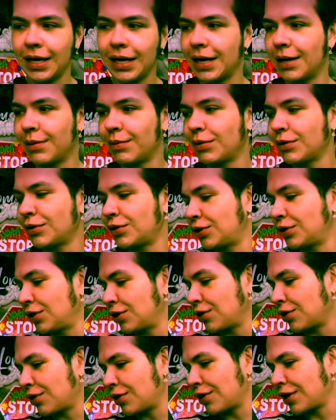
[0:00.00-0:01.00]
qué
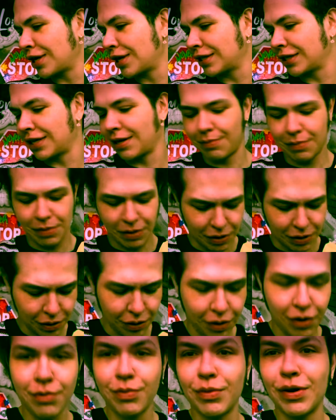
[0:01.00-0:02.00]
emoción, hasta me dio
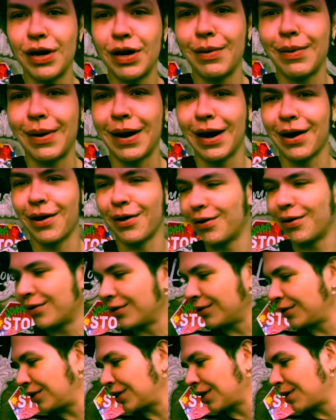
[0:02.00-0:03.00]
como el
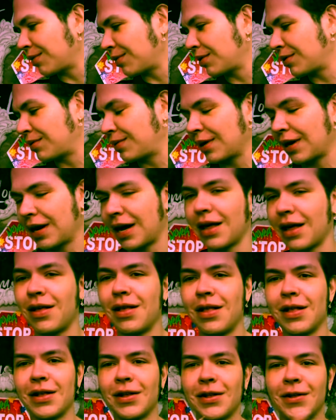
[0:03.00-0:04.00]
bajón, chavos,
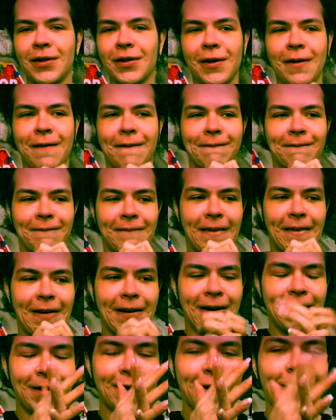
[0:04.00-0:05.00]

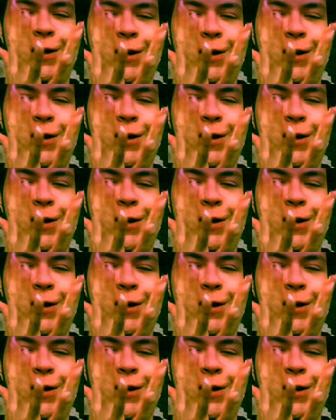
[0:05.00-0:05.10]
Ay,